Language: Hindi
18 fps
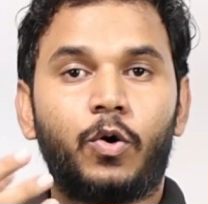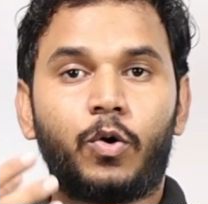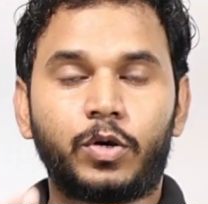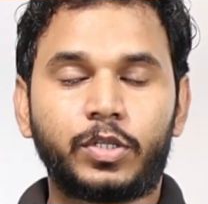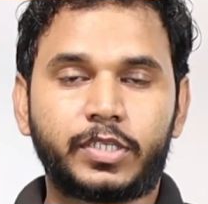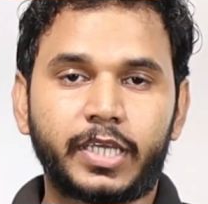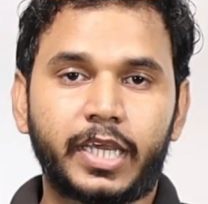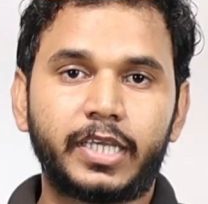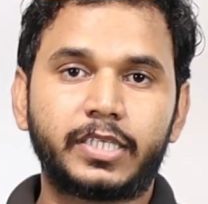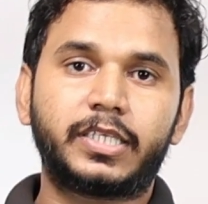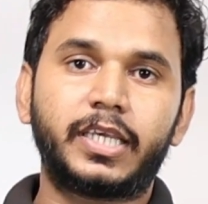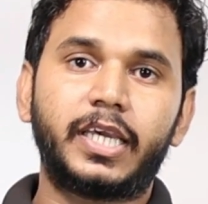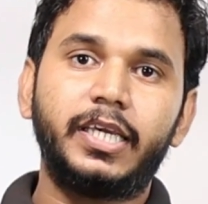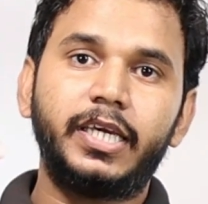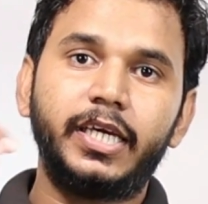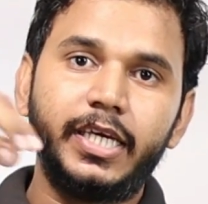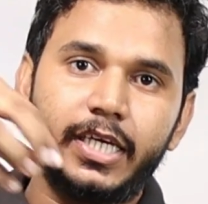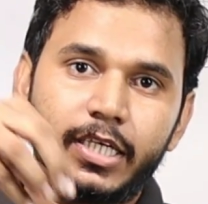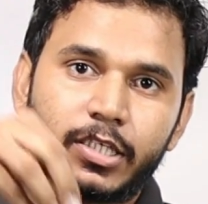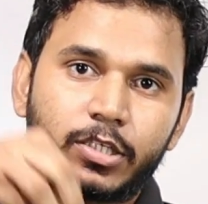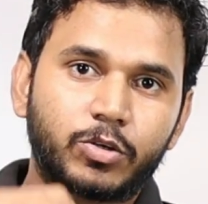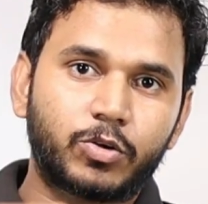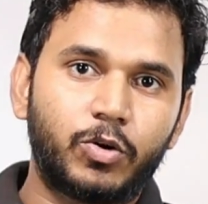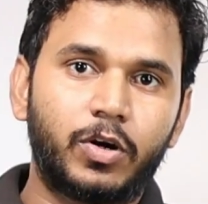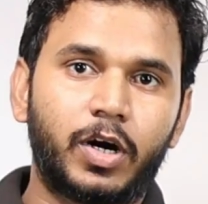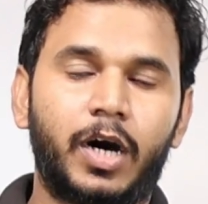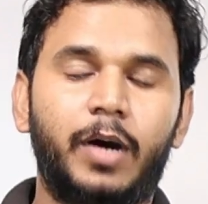और जैसे ही
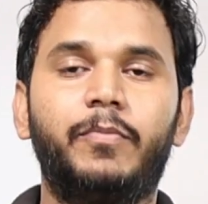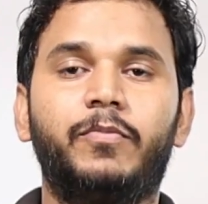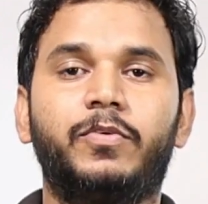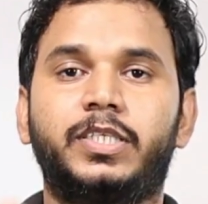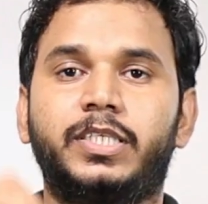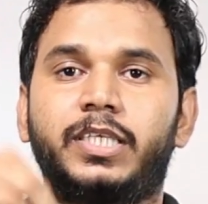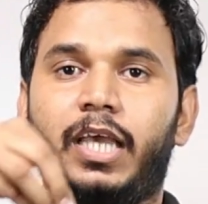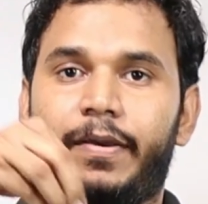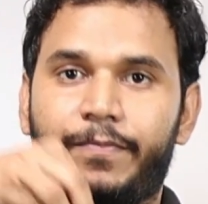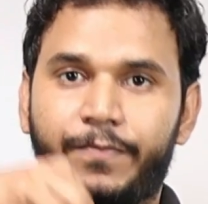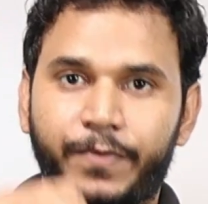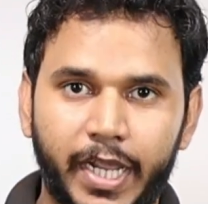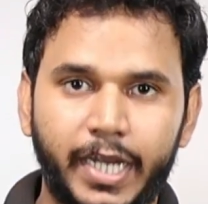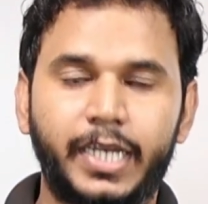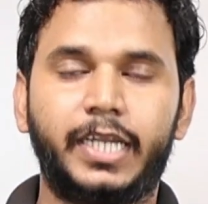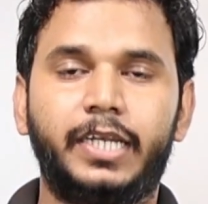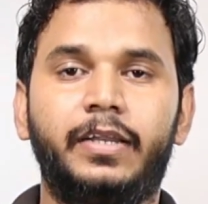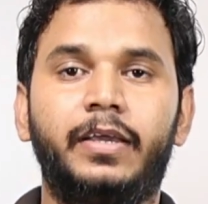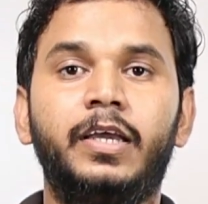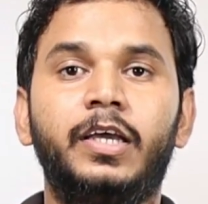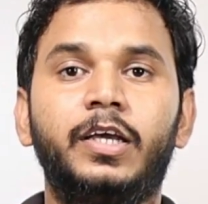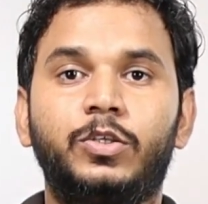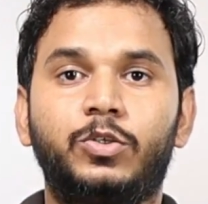इसको हम सेफ्रानिन